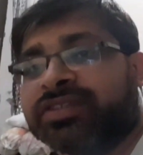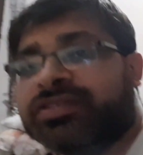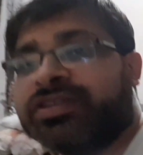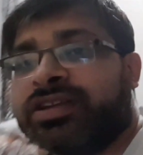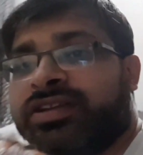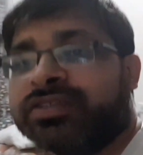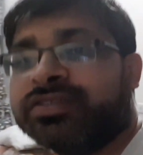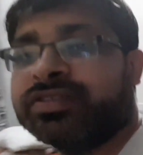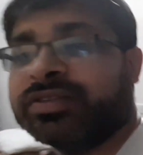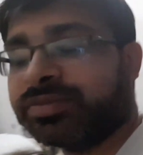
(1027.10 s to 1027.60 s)
लाइक
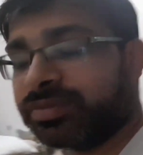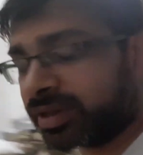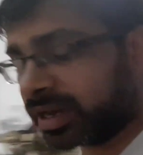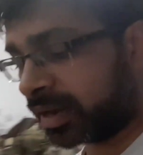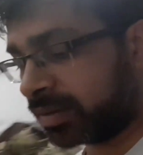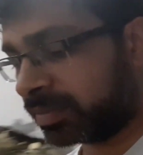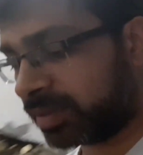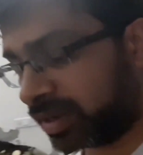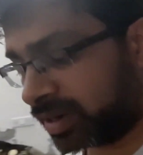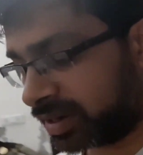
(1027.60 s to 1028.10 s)
शेयर एंड
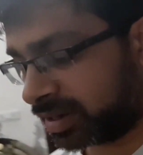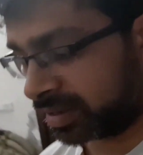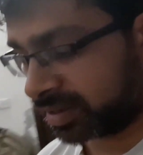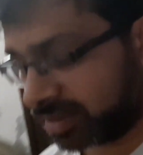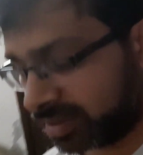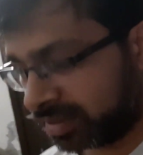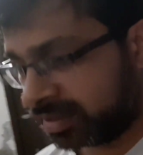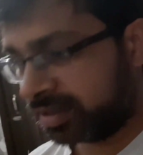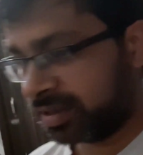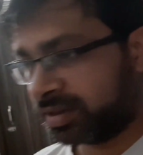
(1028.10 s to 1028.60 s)
सब्सक्राइब करना
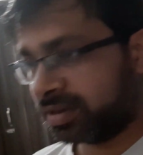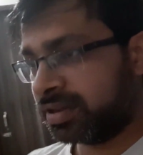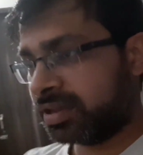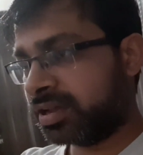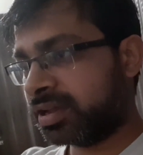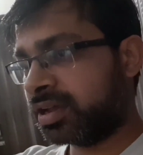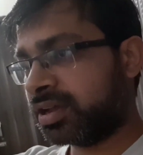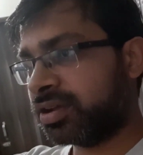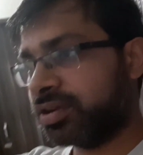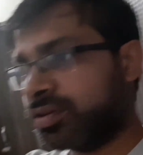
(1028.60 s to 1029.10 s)

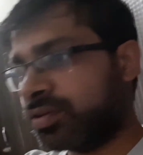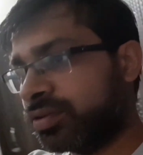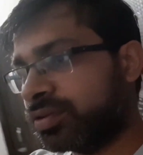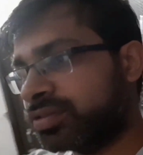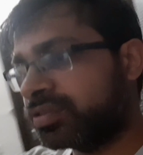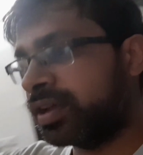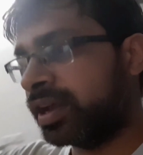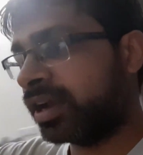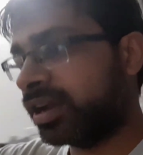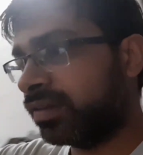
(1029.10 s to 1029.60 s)
ठीक है
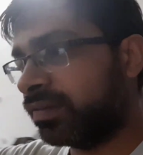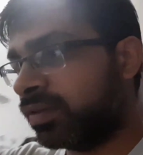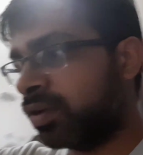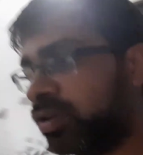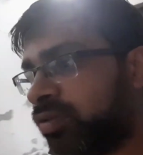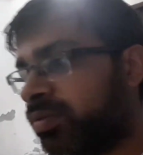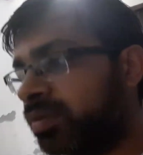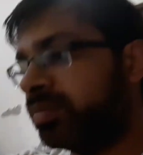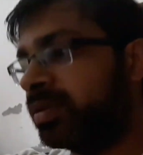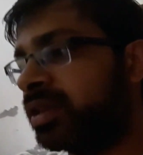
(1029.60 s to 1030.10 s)
और सेकंड
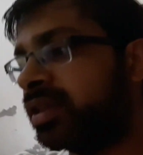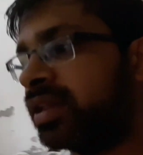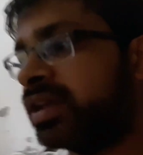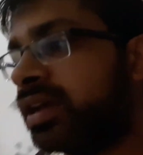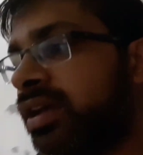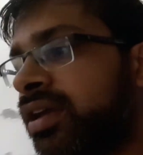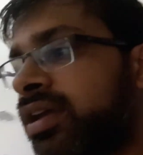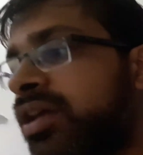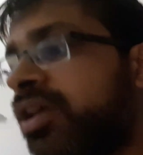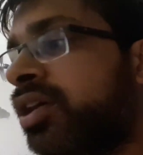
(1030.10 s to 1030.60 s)
ब्लॉग में
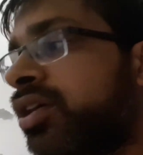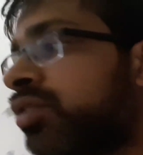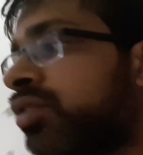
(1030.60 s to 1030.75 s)
मिलते हैं